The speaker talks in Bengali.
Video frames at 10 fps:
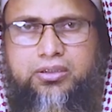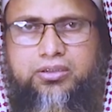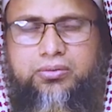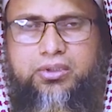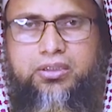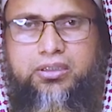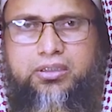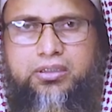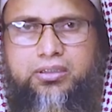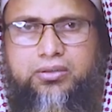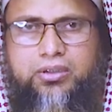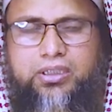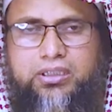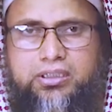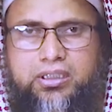অথবা
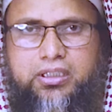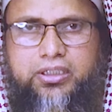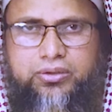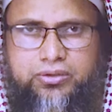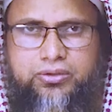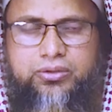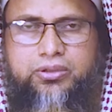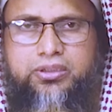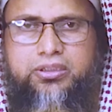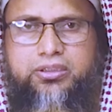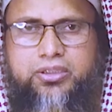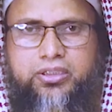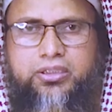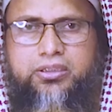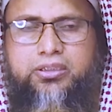অন্যের দ্বারা নিহত হয়েছেন
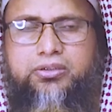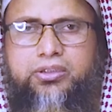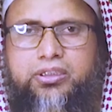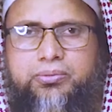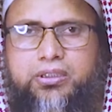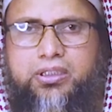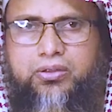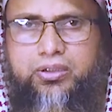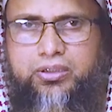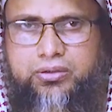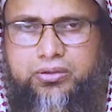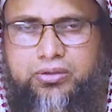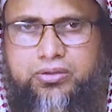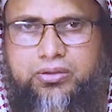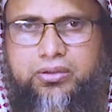সেটা দুনিয়াবি কারণে
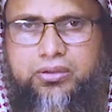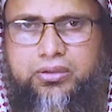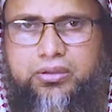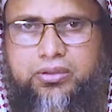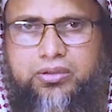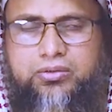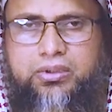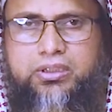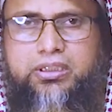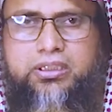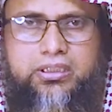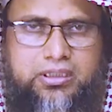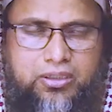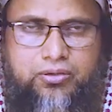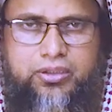হোক অথবা দিনই
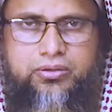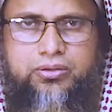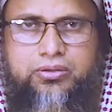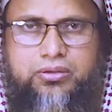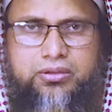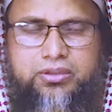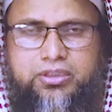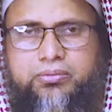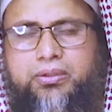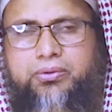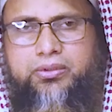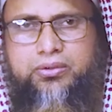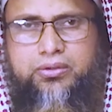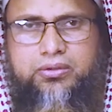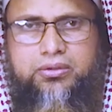কারণে হোক যেভাবে
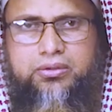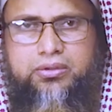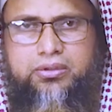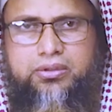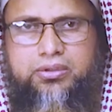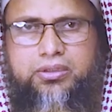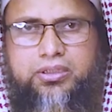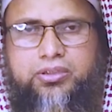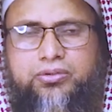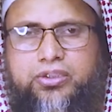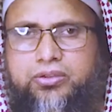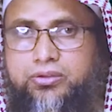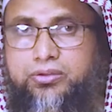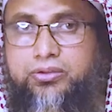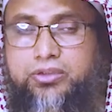হোক কেউ
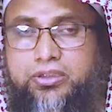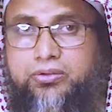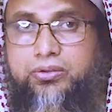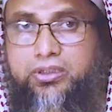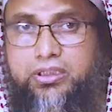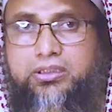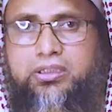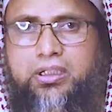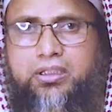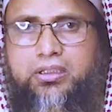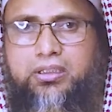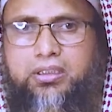নিহত হয়েছেন অন্যের দ্বারা